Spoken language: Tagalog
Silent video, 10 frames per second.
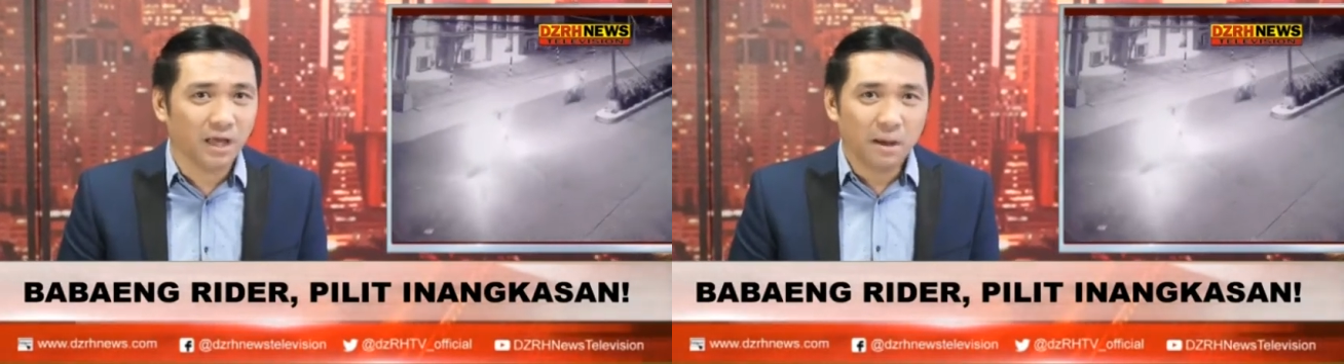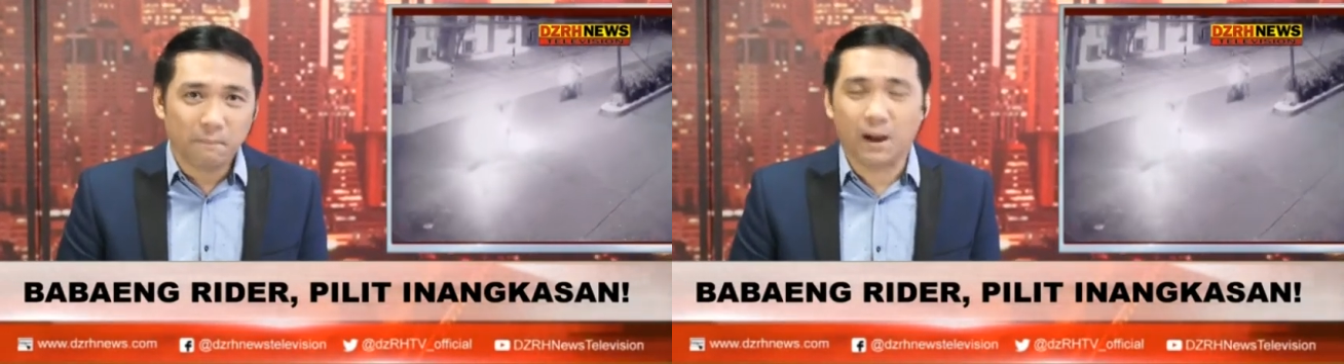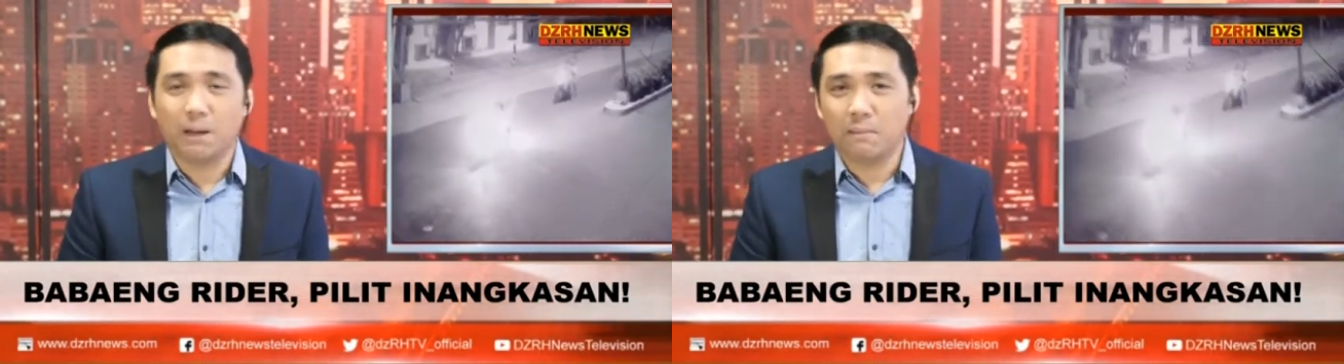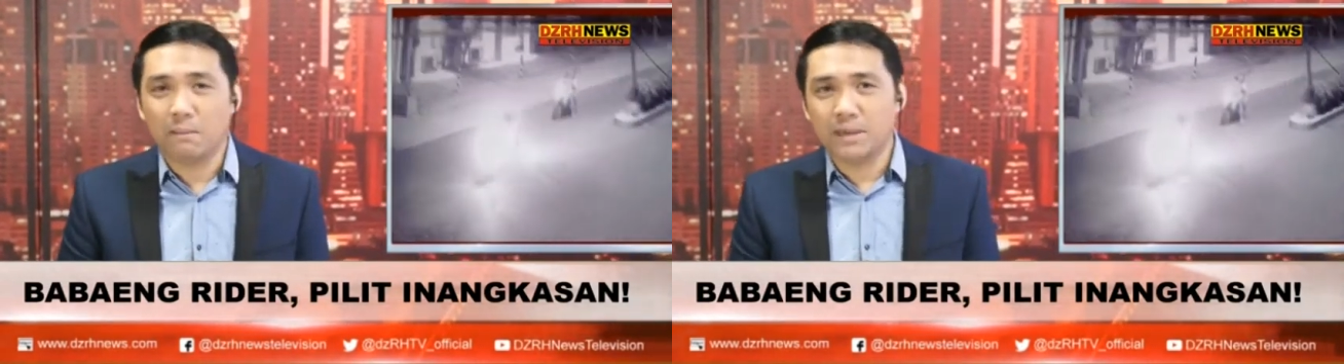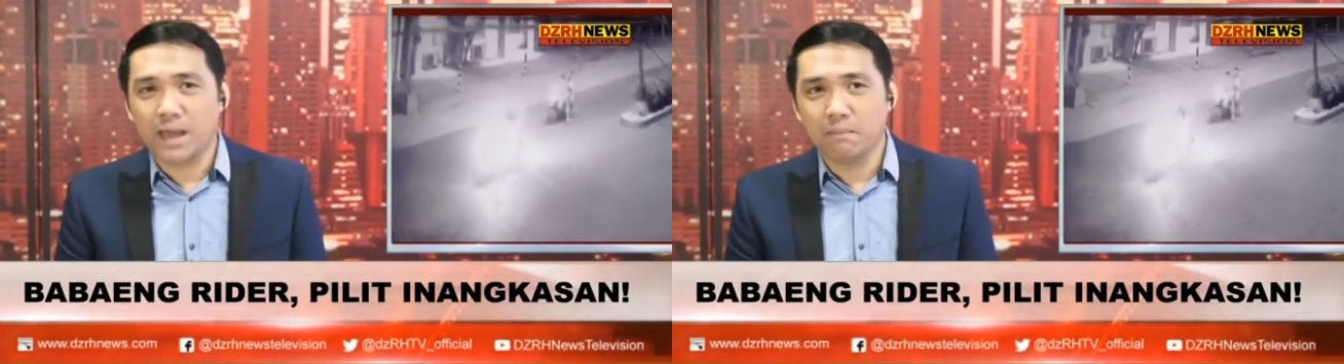Baka
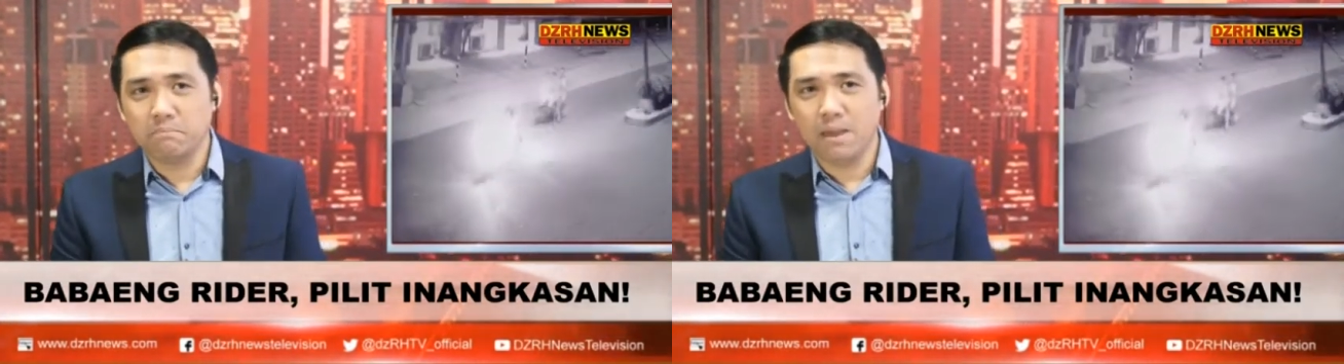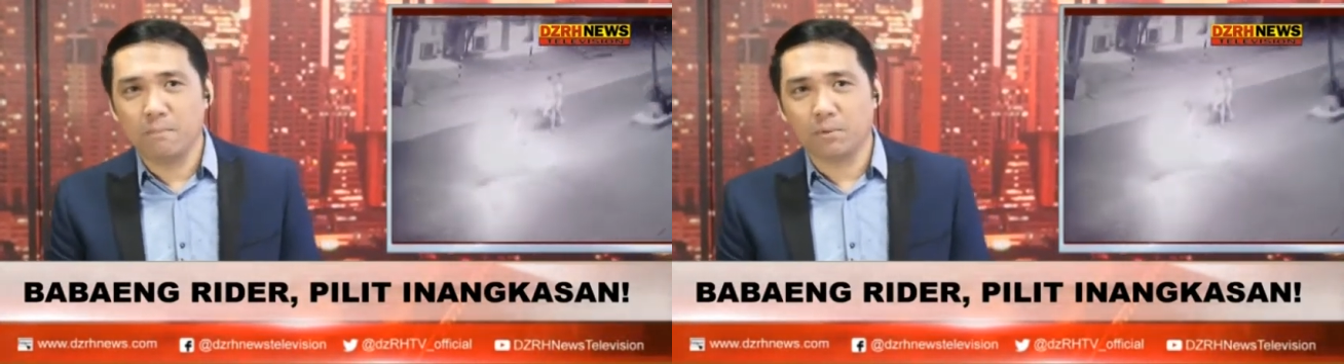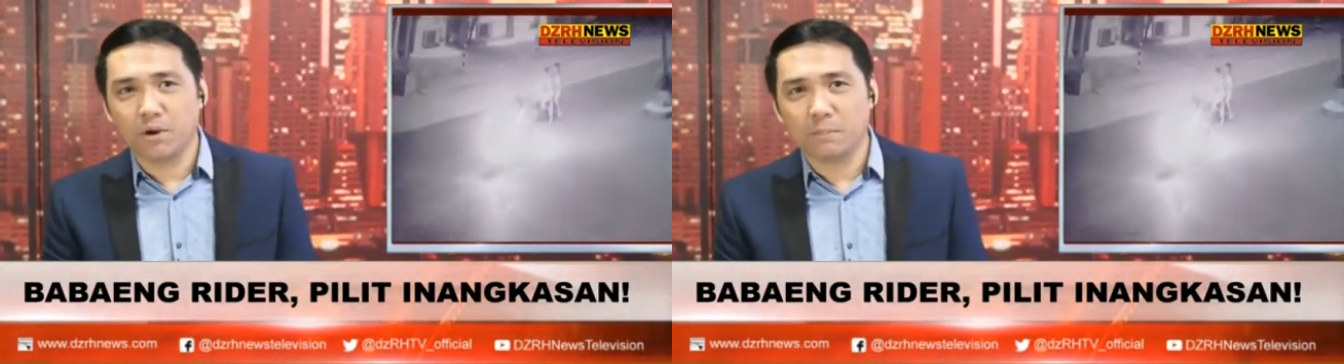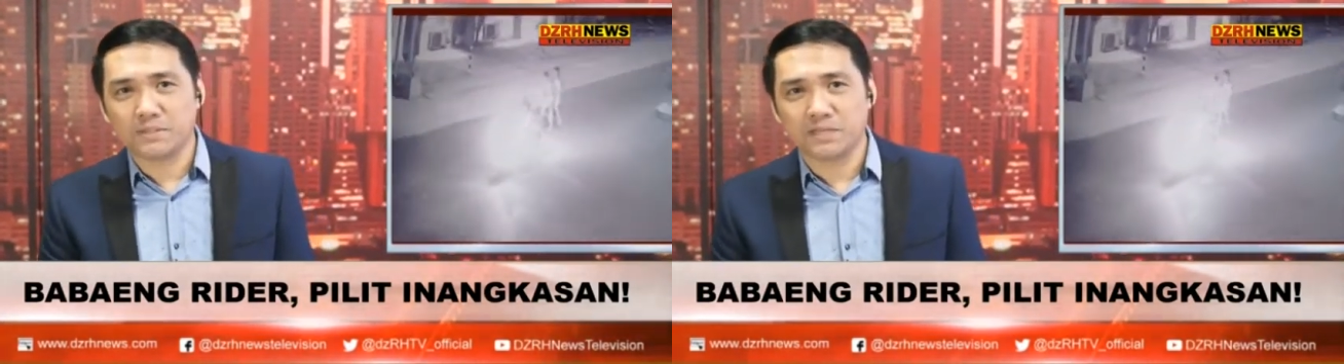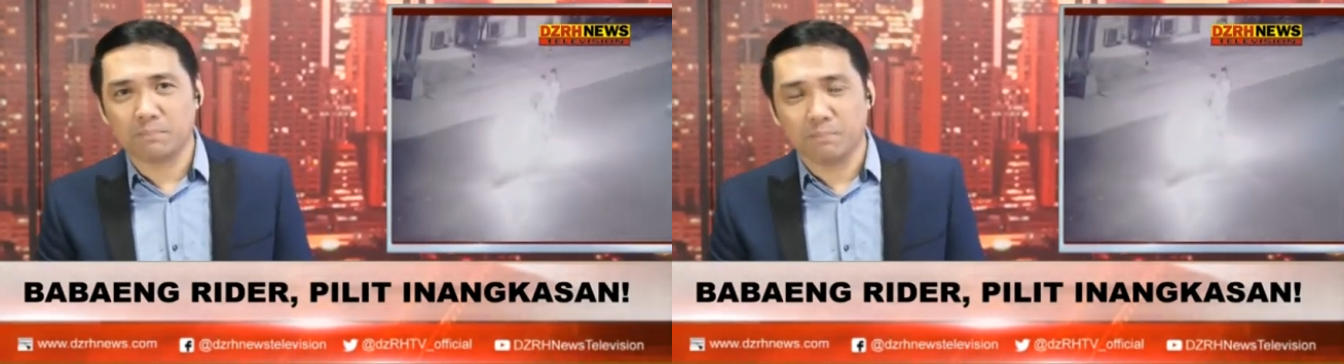mamaya, miyembro na
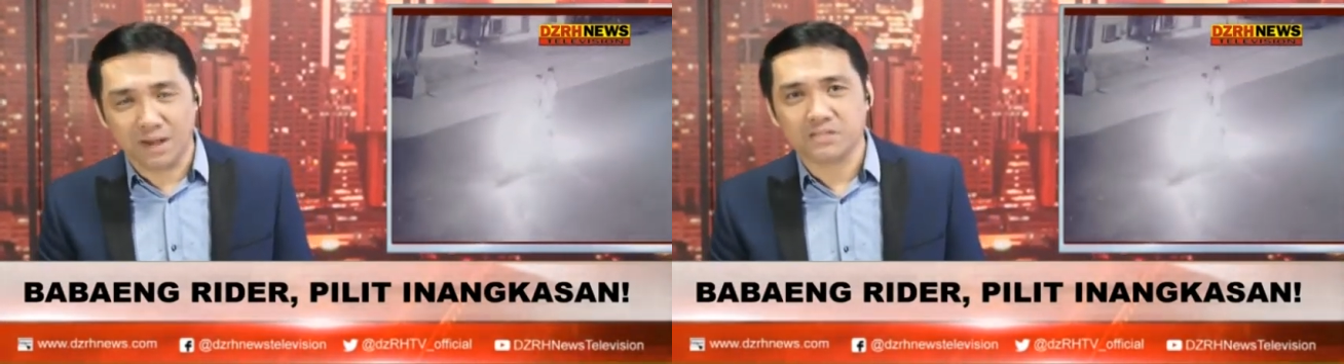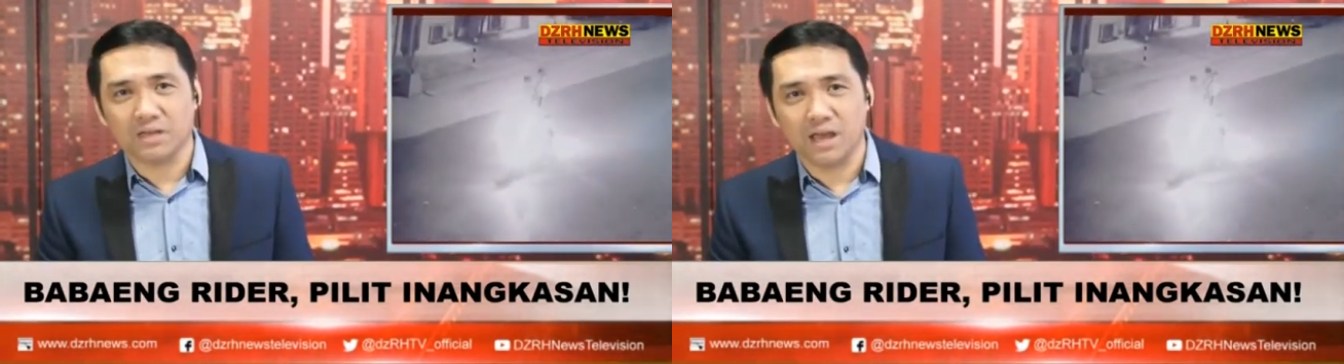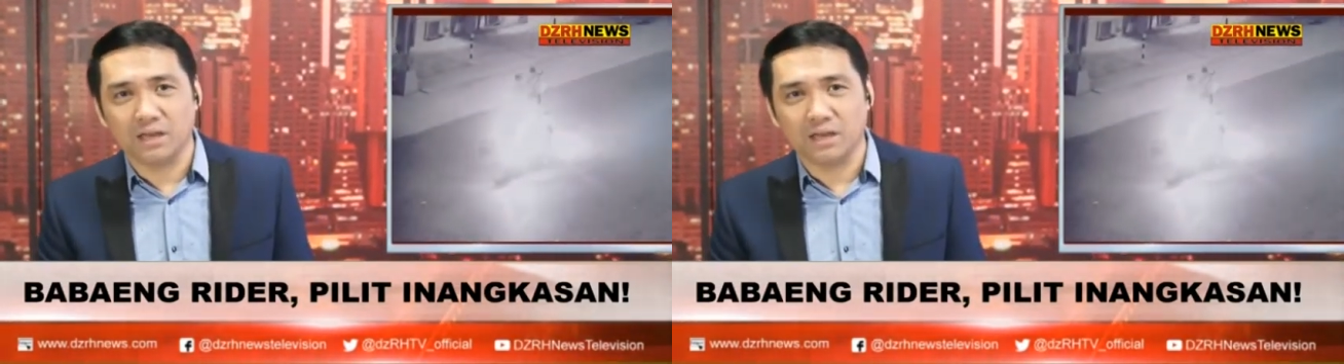pala sila